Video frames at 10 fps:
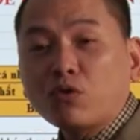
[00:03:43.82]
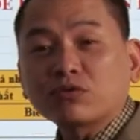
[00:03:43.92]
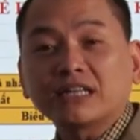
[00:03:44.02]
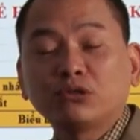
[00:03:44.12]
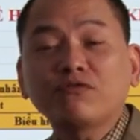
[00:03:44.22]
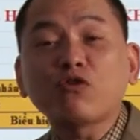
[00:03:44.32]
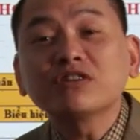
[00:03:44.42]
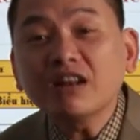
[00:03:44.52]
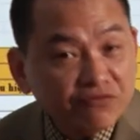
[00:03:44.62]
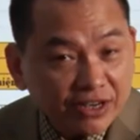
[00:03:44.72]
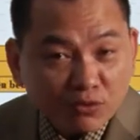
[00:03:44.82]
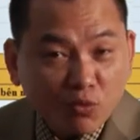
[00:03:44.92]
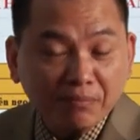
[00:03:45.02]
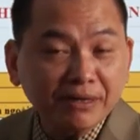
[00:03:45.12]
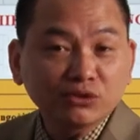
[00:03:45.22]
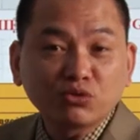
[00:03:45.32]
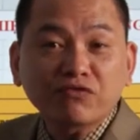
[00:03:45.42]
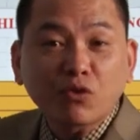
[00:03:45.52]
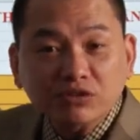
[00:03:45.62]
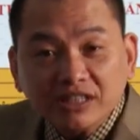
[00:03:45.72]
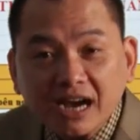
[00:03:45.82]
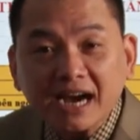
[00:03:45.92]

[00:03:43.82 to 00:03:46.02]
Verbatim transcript: phục là thuyết phục nhân viên của mình, thuyết phục gì ạ?